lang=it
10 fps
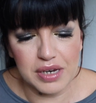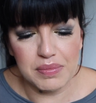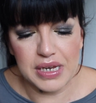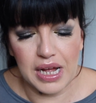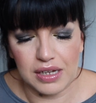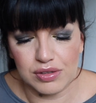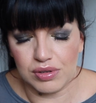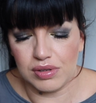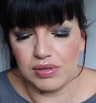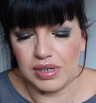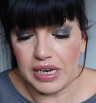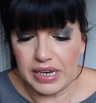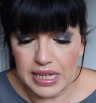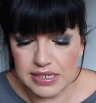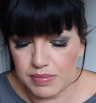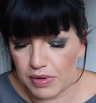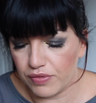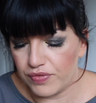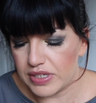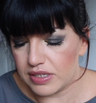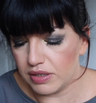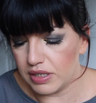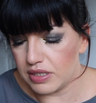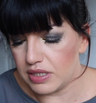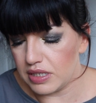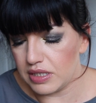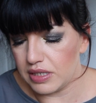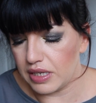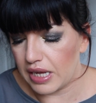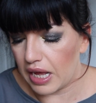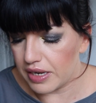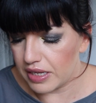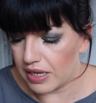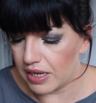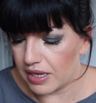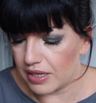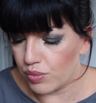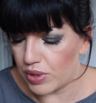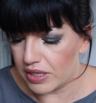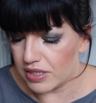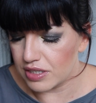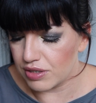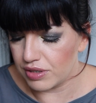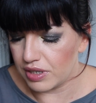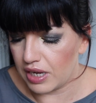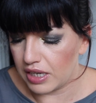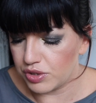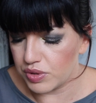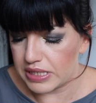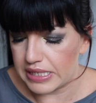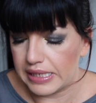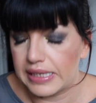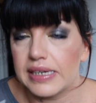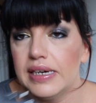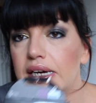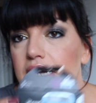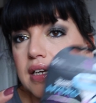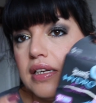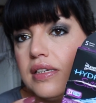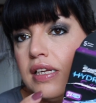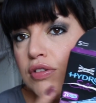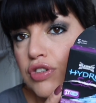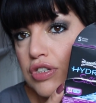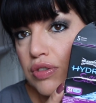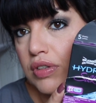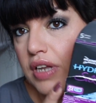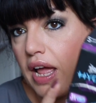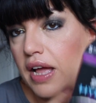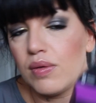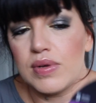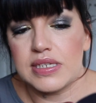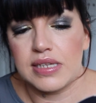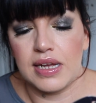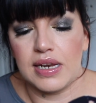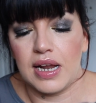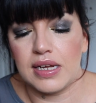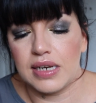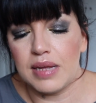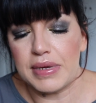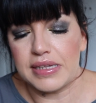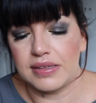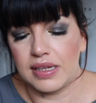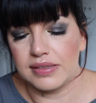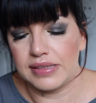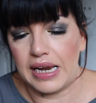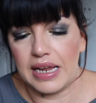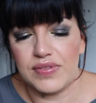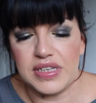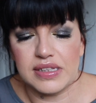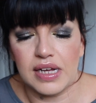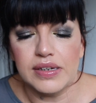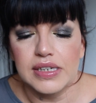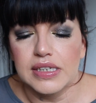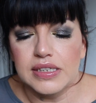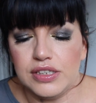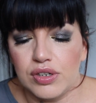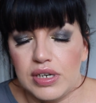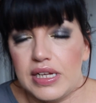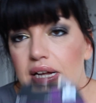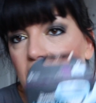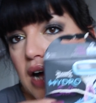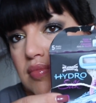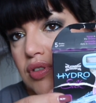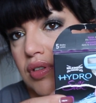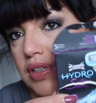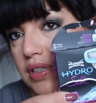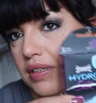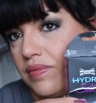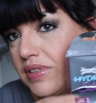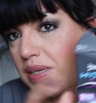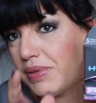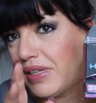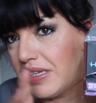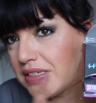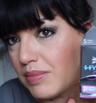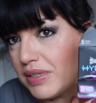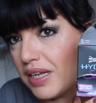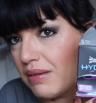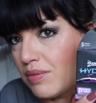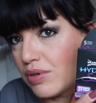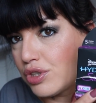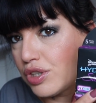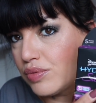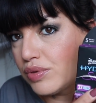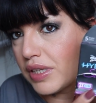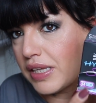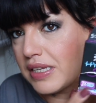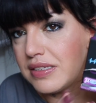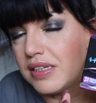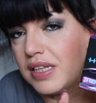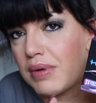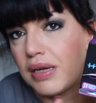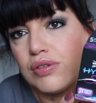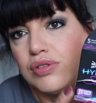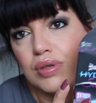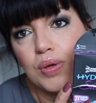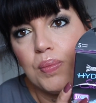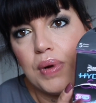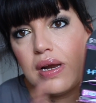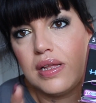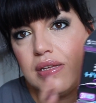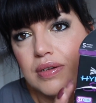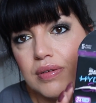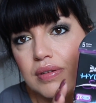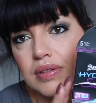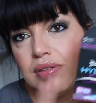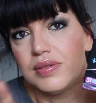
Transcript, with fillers: terminato l'ennesima confezione di ricariche Wilkinson Hydro Silk dentro eh, ce ne sono tre, questa è la lametta della vita, io le amo, eh, sapete inizialmente le avevo ricevute dall'azienda ma continuo a comprarle io, eh,